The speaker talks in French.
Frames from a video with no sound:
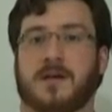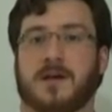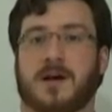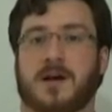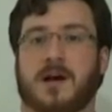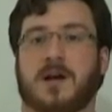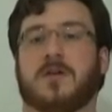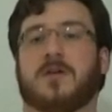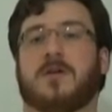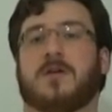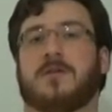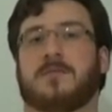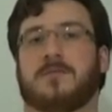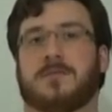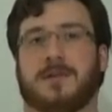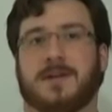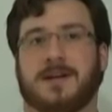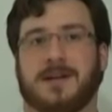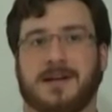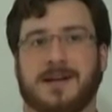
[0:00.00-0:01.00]
Alors,
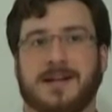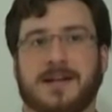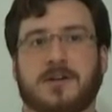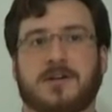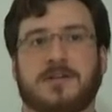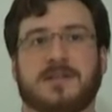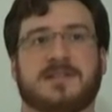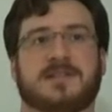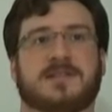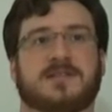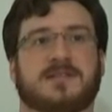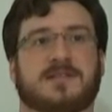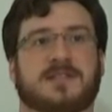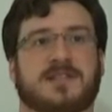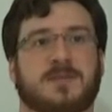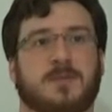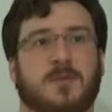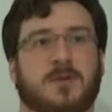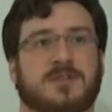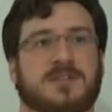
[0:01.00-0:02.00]
les connaissances
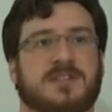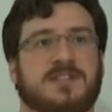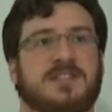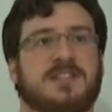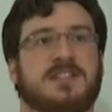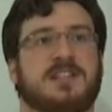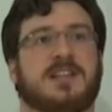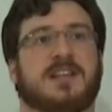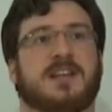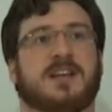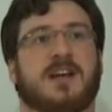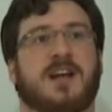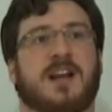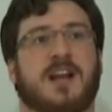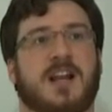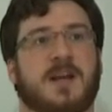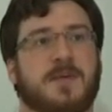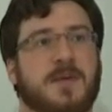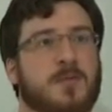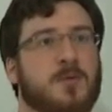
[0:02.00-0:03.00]
sémantiques,
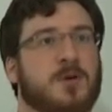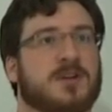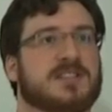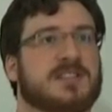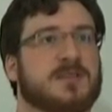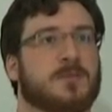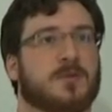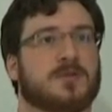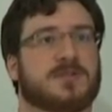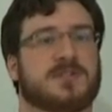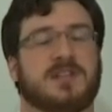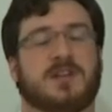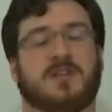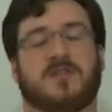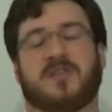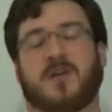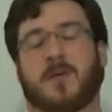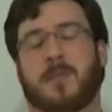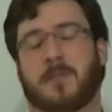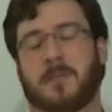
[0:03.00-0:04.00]
la mémoire sémantique, on
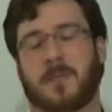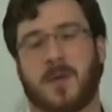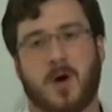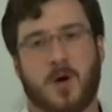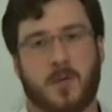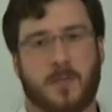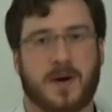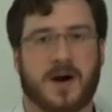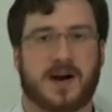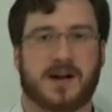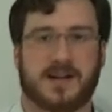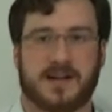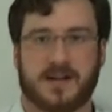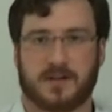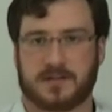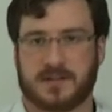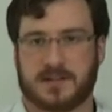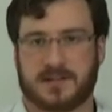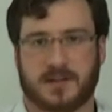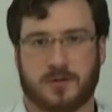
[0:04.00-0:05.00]
va pas en parler
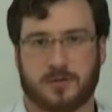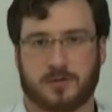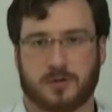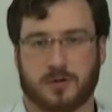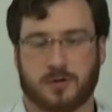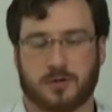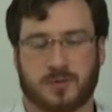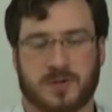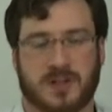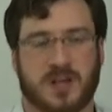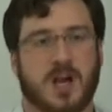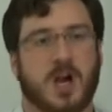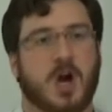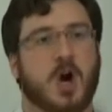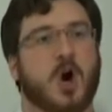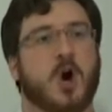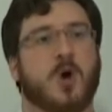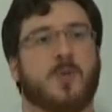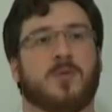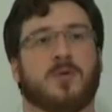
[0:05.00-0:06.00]
en détail aujourd'hui.
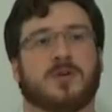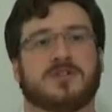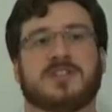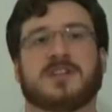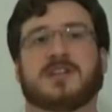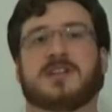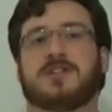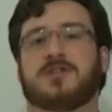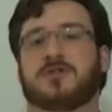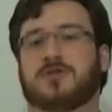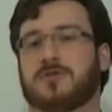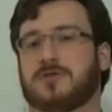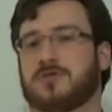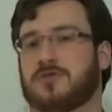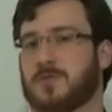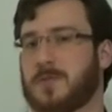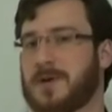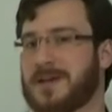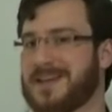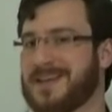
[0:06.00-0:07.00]
Pour dire les
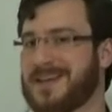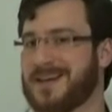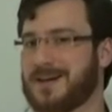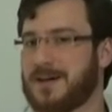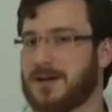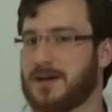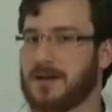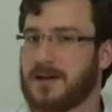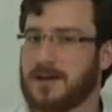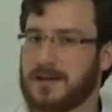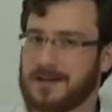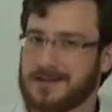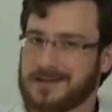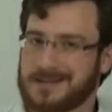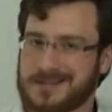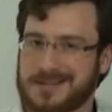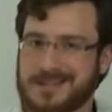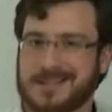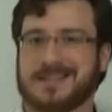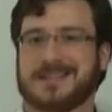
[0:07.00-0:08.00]
choses de manière
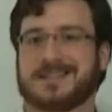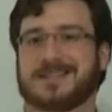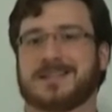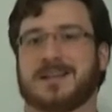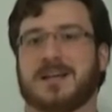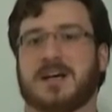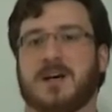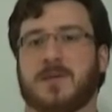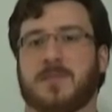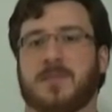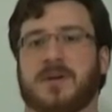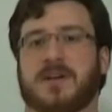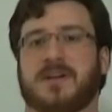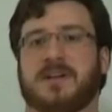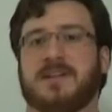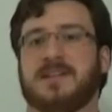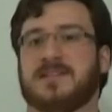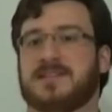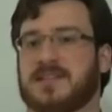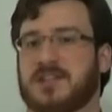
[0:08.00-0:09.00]
très simple,
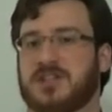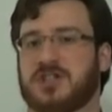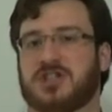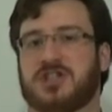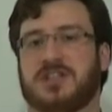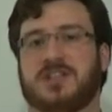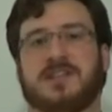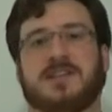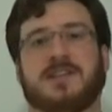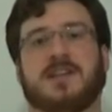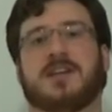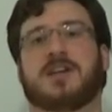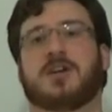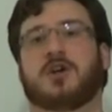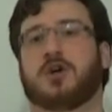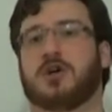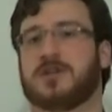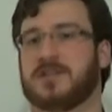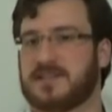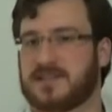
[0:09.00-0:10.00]
il s'agit des
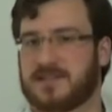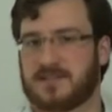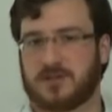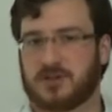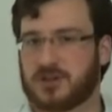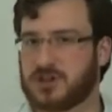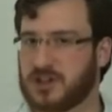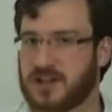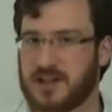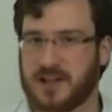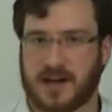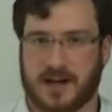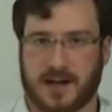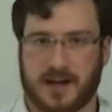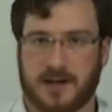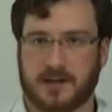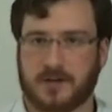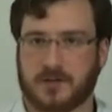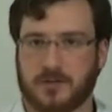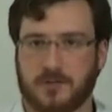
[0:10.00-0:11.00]
connaissances
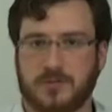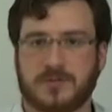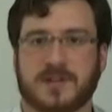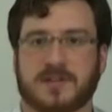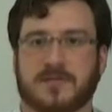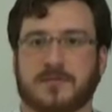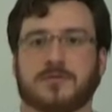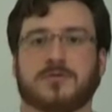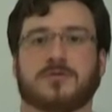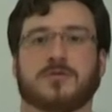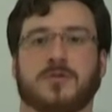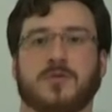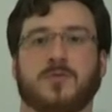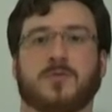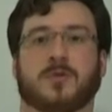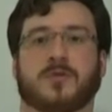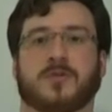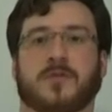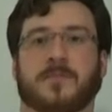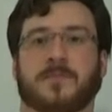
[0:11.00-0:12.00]
générales que nous avons sur le
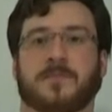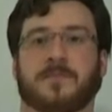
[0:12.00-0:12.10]
monde.